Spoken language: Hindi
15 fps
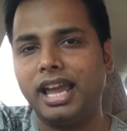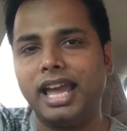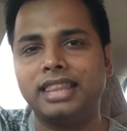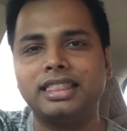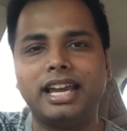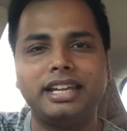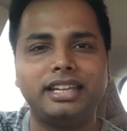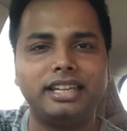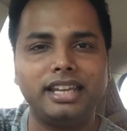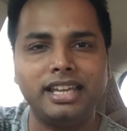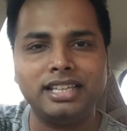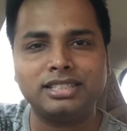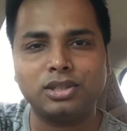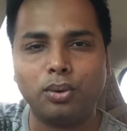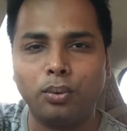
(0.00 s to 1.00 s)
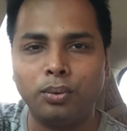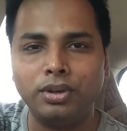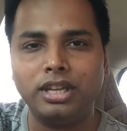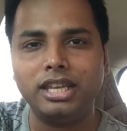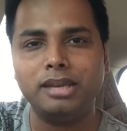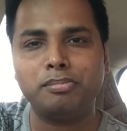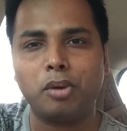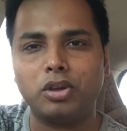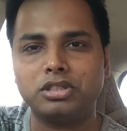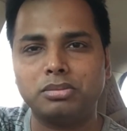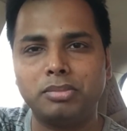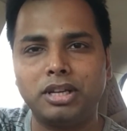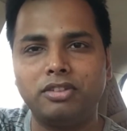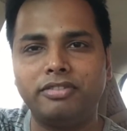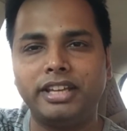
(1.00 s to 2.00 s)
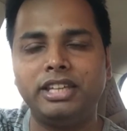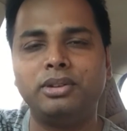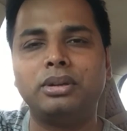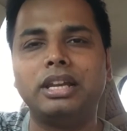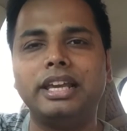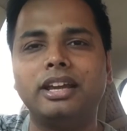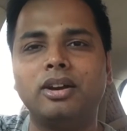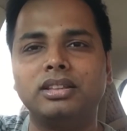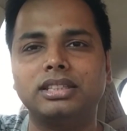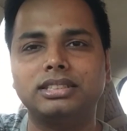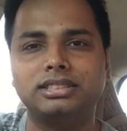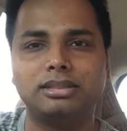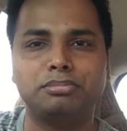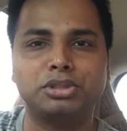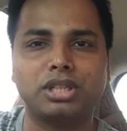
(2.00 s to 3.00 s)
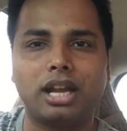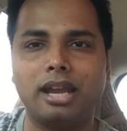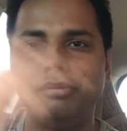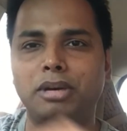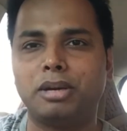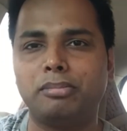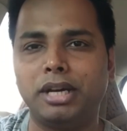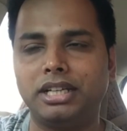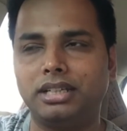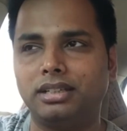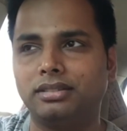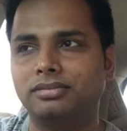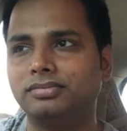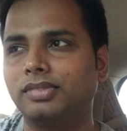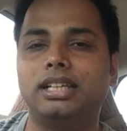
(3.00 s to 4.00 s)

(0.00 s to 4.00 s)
एंड दैट इज़ ओनली पॉसिबल वेन यू क्लिक ऑन द सब्सक्राइबर बटन